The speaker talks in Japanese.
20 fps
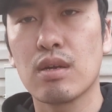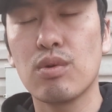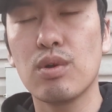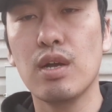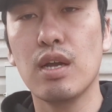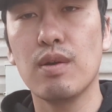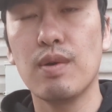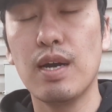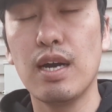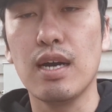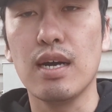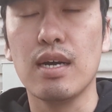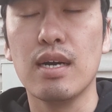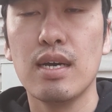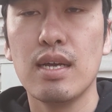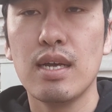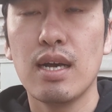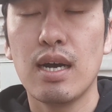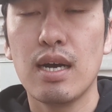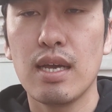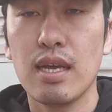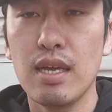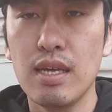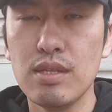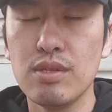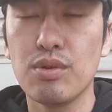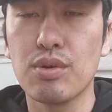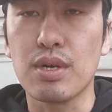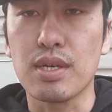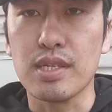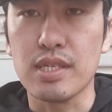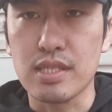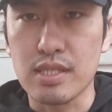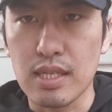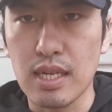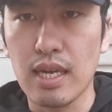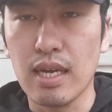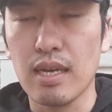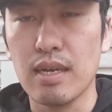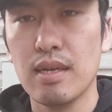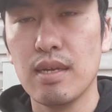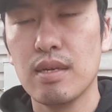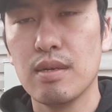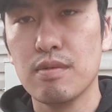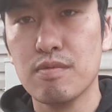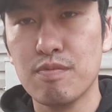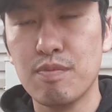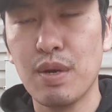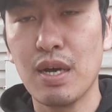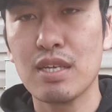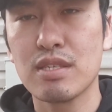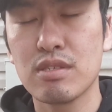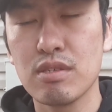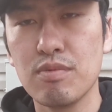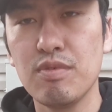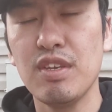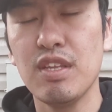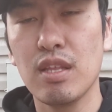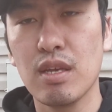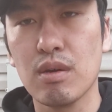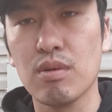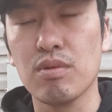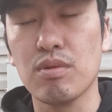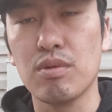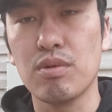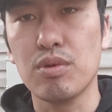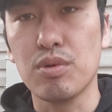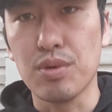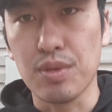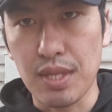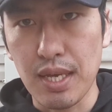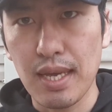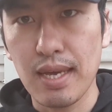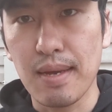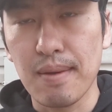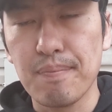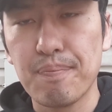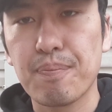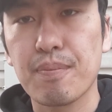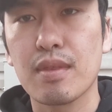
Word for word: 今回は遠藤がですねバズビデオの方で